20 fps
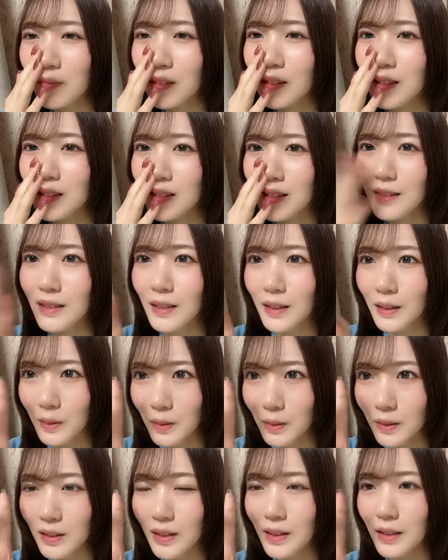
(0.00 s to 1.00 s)
そして2位
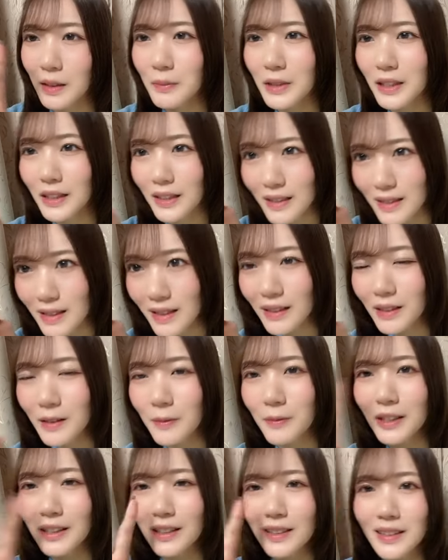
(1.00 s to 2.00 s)
の方鎌刈さん
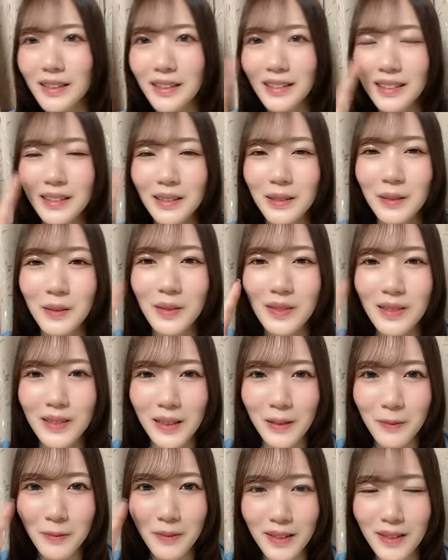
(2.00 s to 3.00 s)
鎌刈さんありがとうご
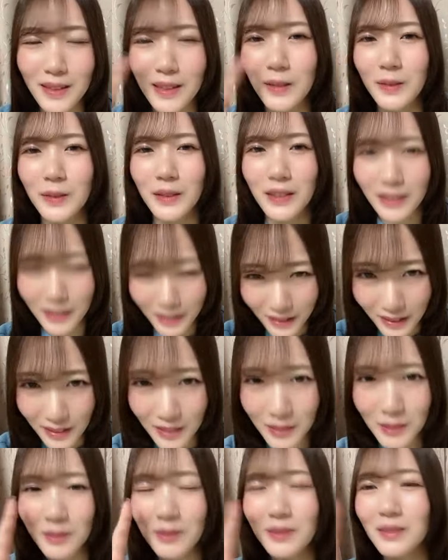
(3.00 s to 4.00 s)
ざいますタワーありが
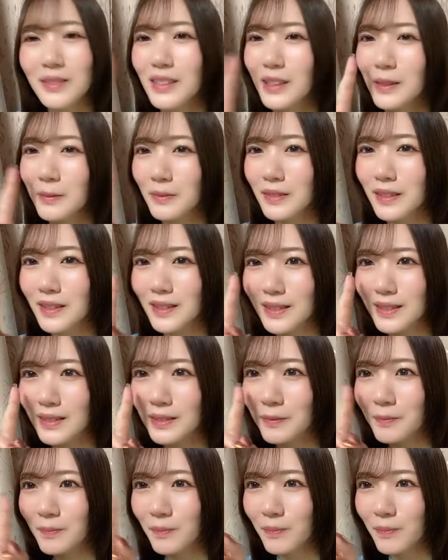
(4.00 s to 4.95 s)
とうございます